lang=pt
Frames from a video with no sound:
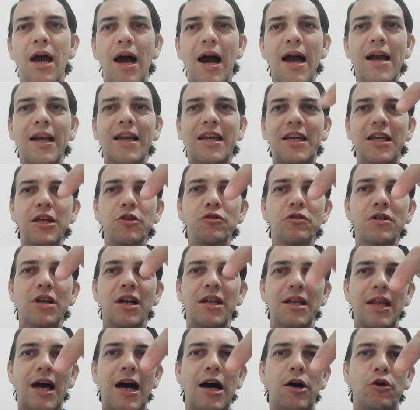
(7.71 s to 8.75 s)
aqui no
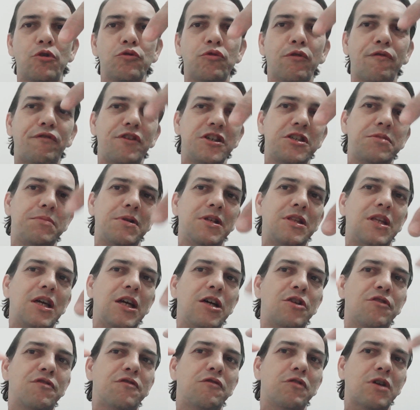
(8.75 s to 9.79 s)
canal do Vange
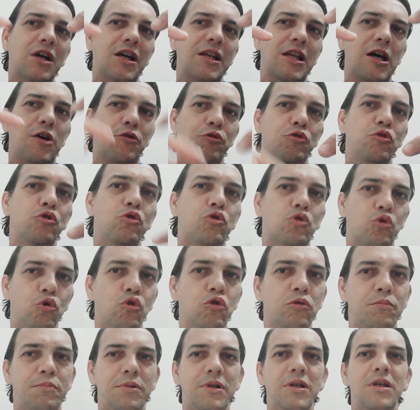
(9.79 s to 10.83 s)
Medeiros, no canal do
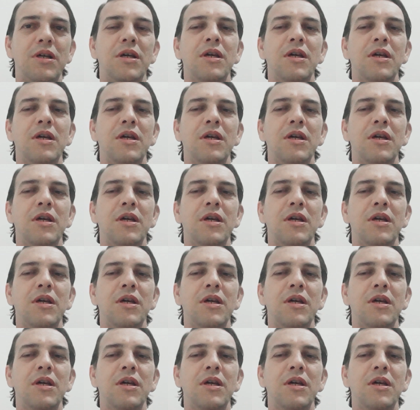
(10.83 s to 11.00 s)
YouTube.